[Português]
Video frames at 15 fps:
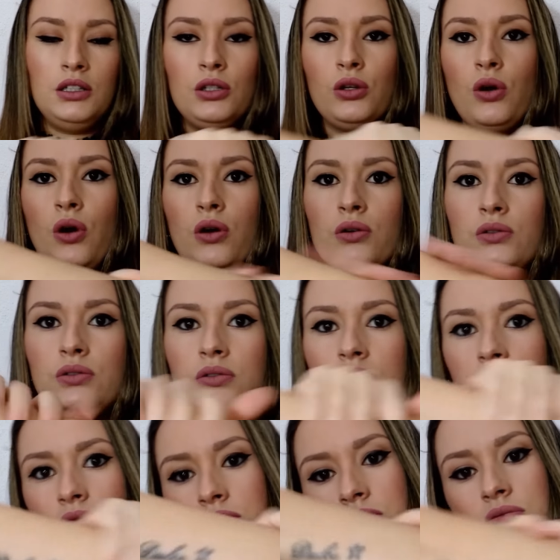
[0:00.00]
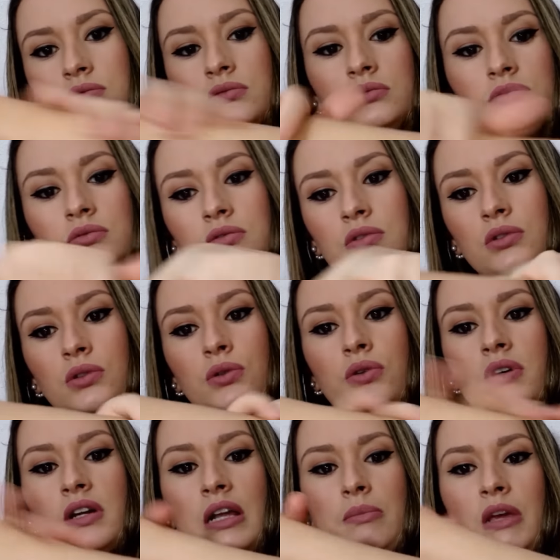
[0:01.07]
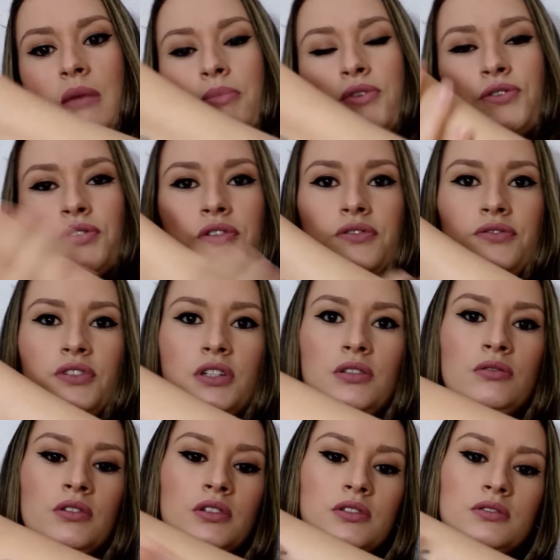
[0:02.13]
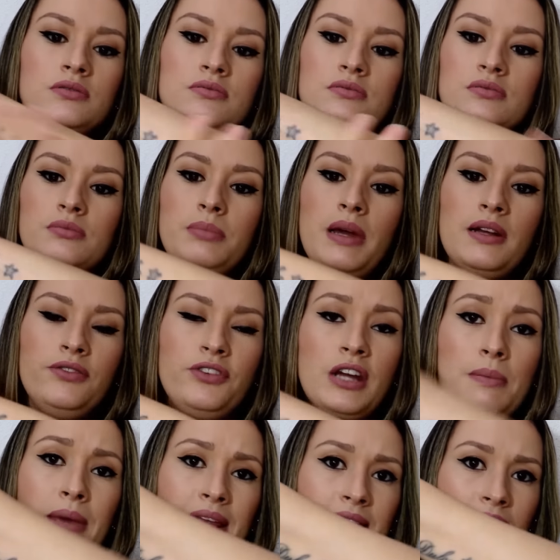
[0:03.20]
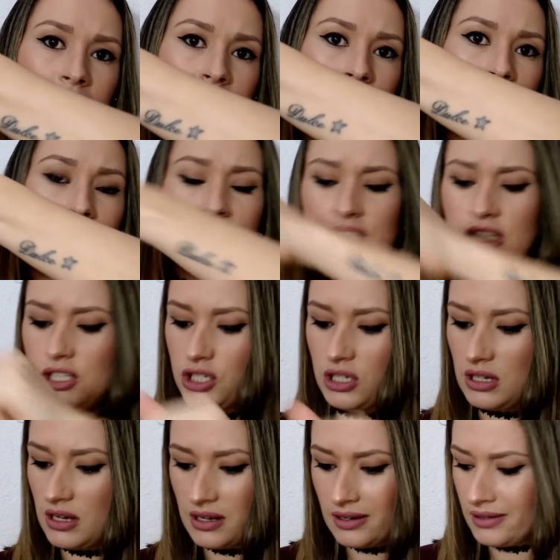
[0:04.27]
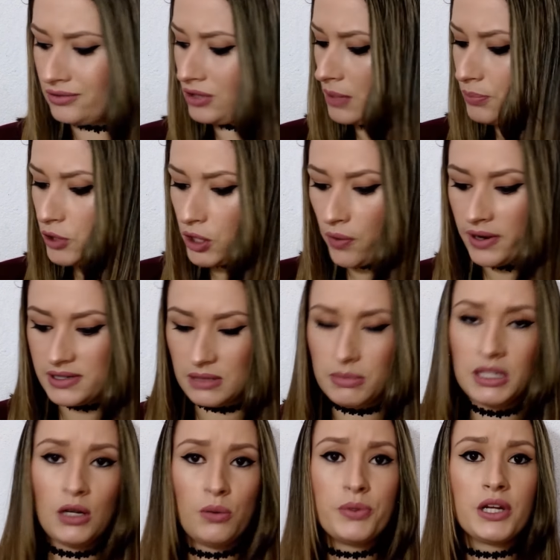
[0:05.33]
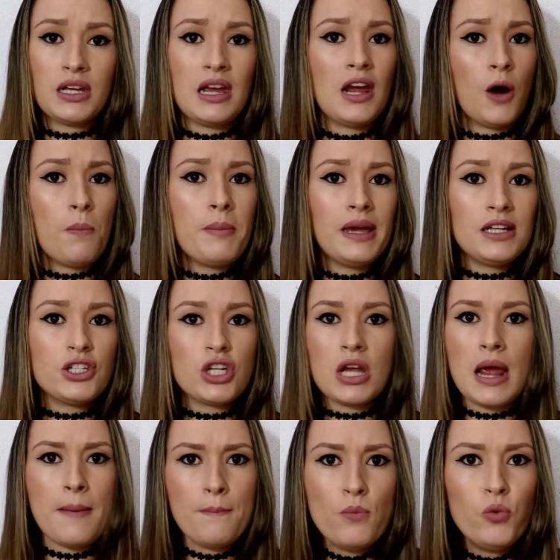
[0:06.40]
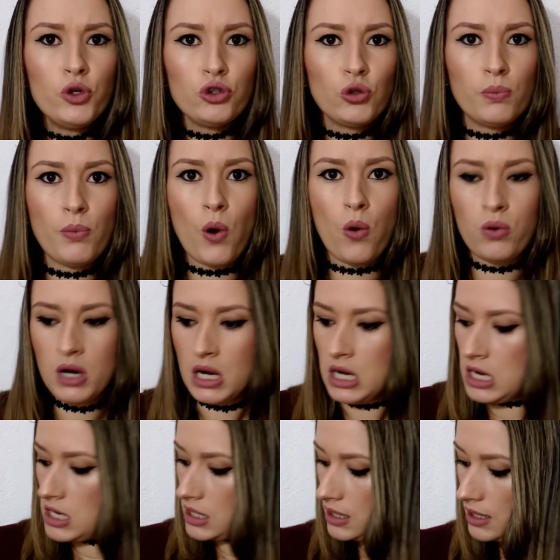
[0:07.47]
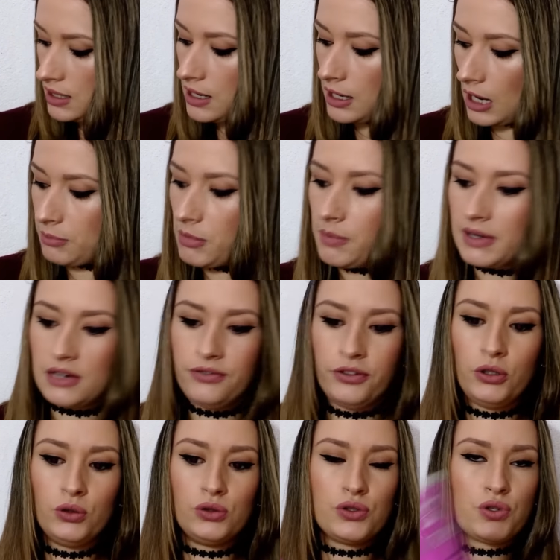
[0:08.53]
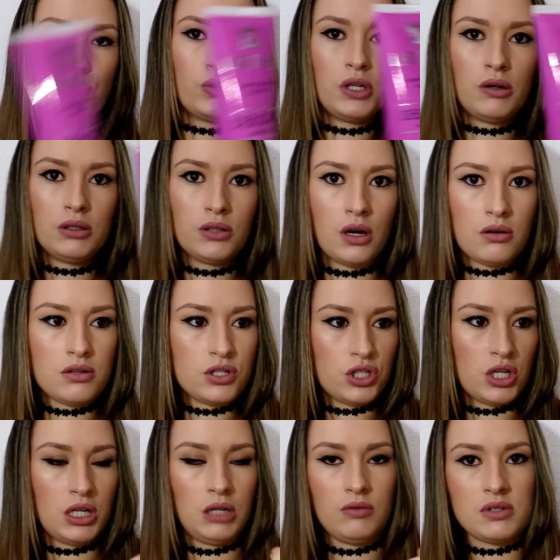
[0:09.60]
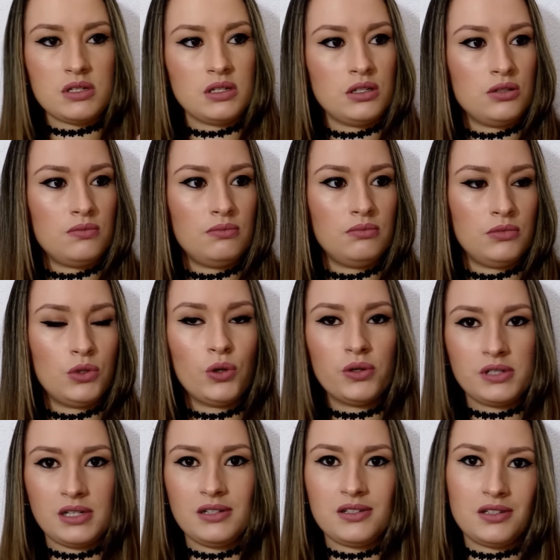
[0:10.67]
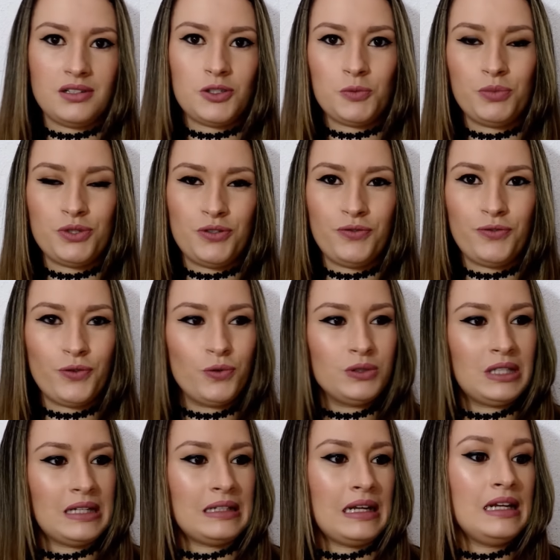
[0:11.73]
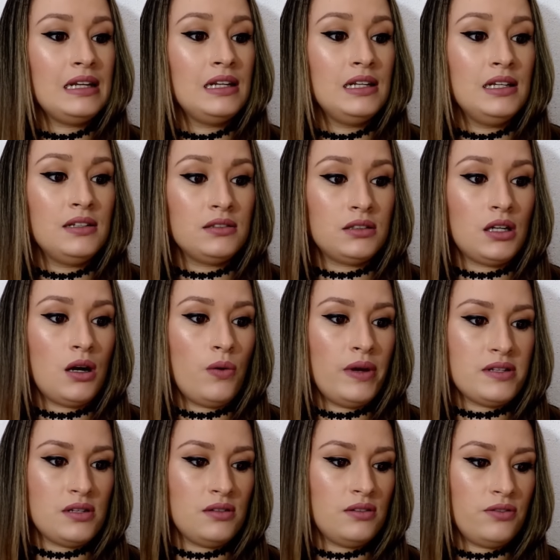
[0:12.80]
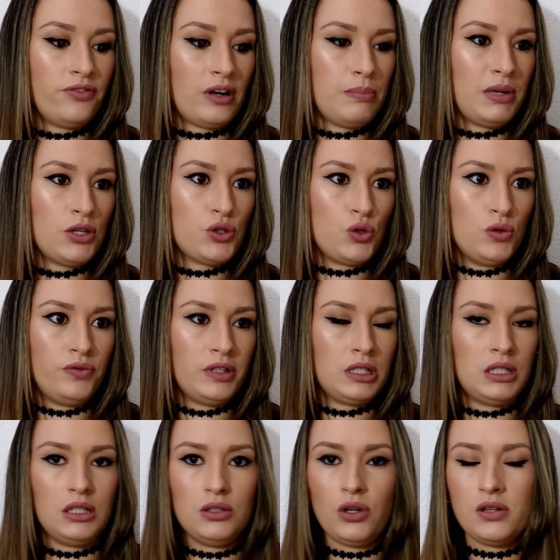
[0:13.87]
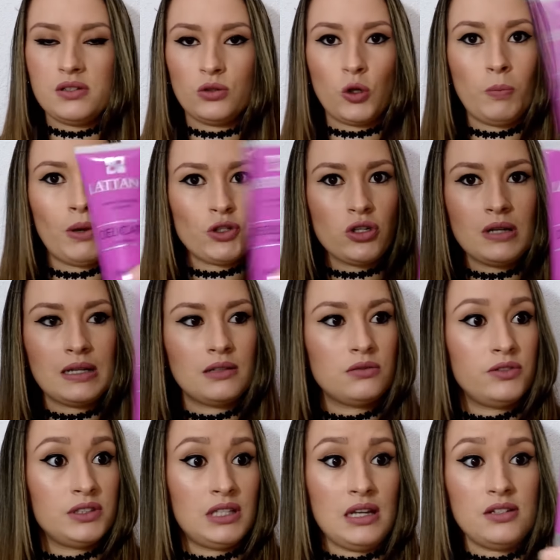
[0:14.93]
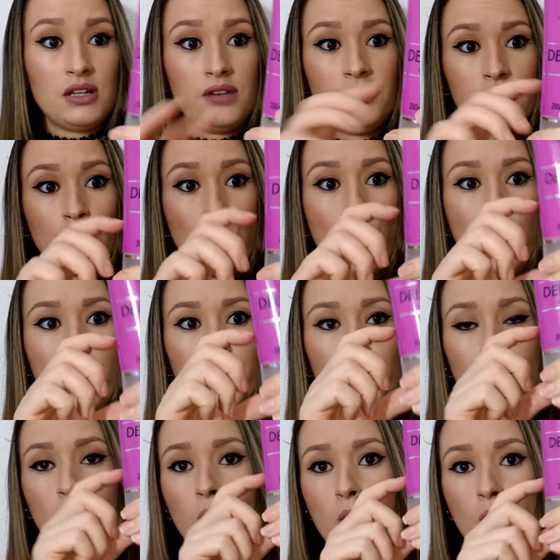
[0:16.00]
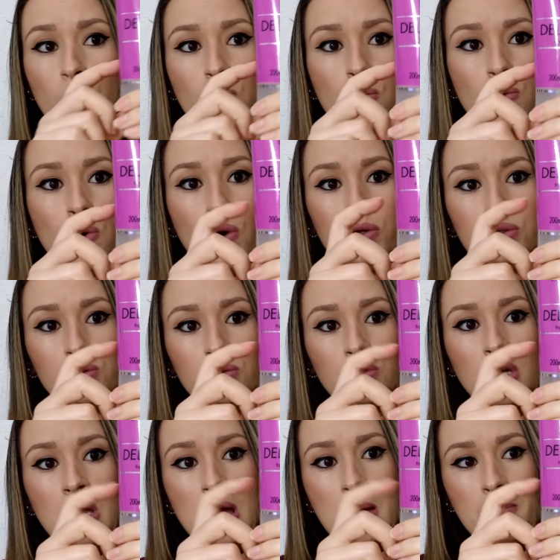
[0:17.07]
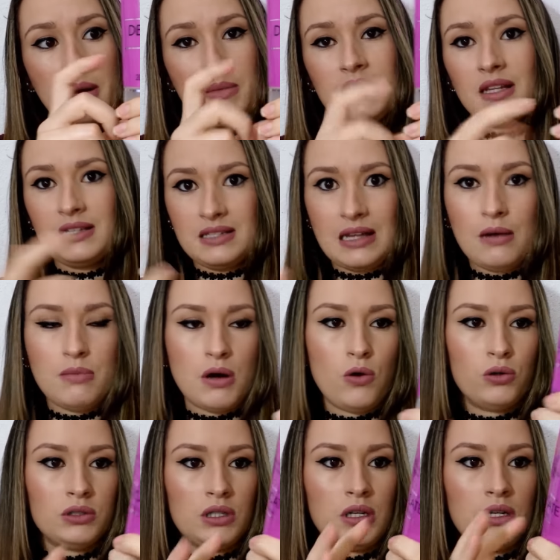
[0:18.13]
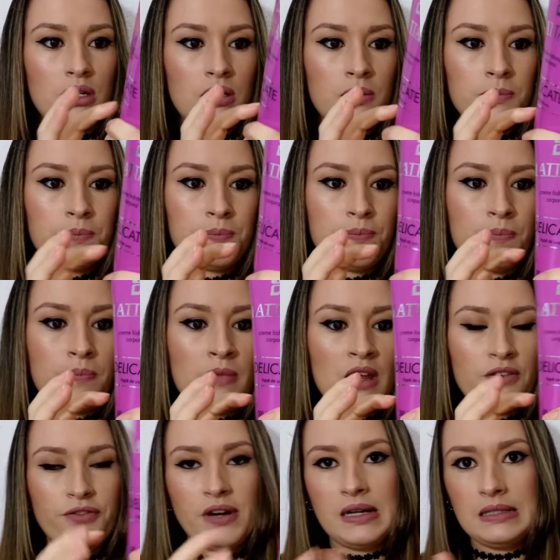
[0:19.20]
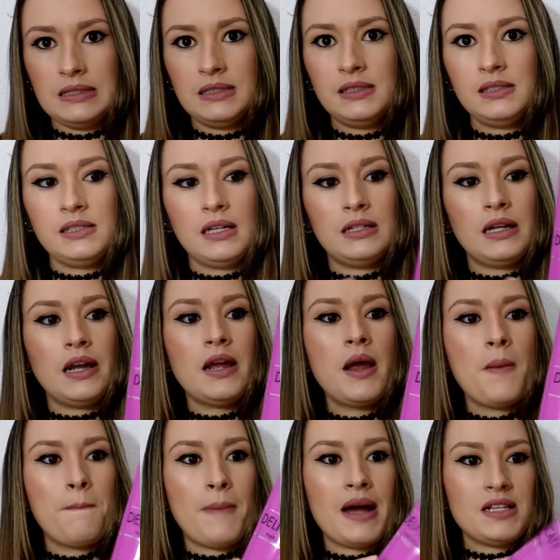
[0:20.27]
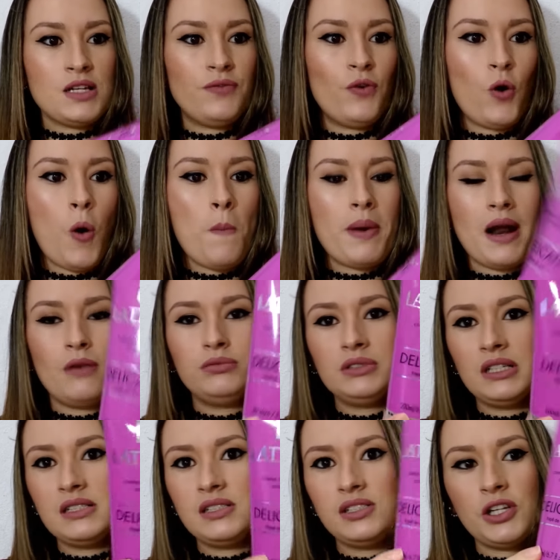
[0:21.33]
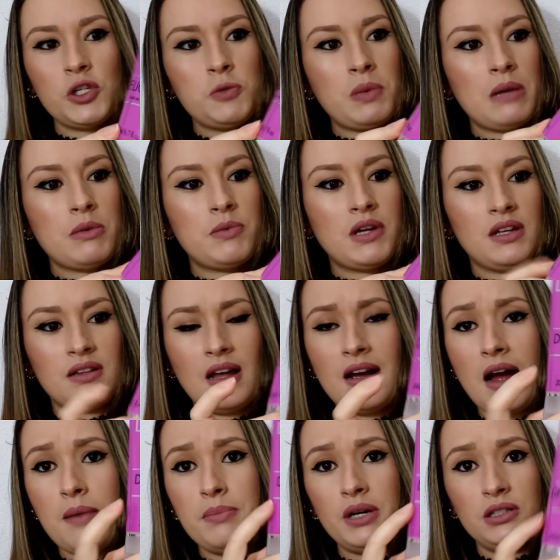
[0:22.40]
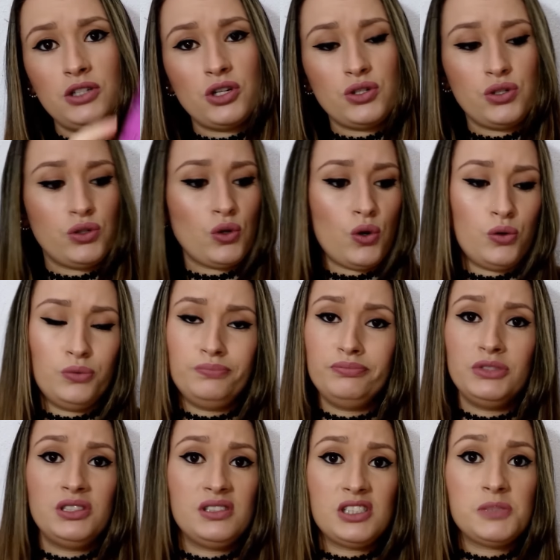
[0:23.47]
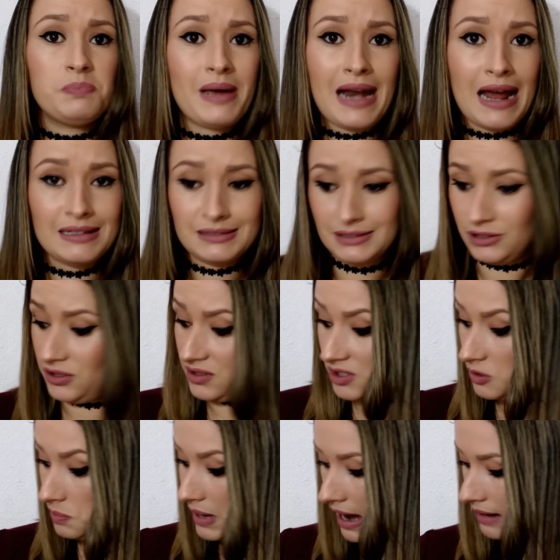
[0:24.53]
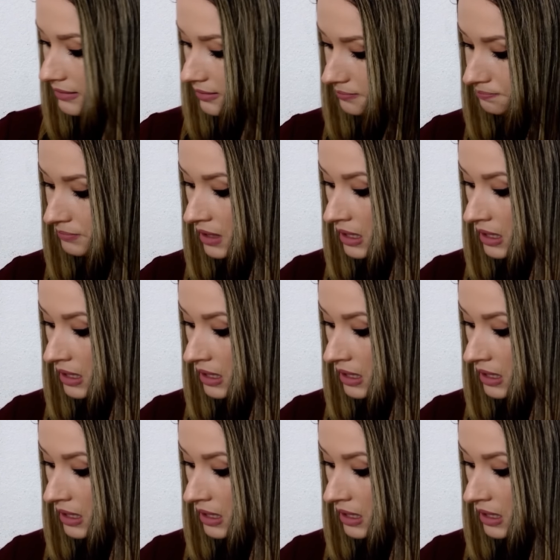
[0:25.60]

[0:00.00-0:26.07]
E logo o creme é absorvido, ó. A pele fica bem hidratada. Gente, né, não é porque eu recebi não, porque realmente é muito bom. Que creme maravilhoso. Eu adoro esse cheirinho, assim, doce de, tipo, de fruta, né? Então, esse de frappé de uva aqui, nossa, eu tô apaixonada. Vou até já ver se eu compro um outro, pra mim testar uma outra fragrância, né? Mas eu vou comprar um desse, gente, pra mim, porque tá acabando, já estou desesperada, desesperada.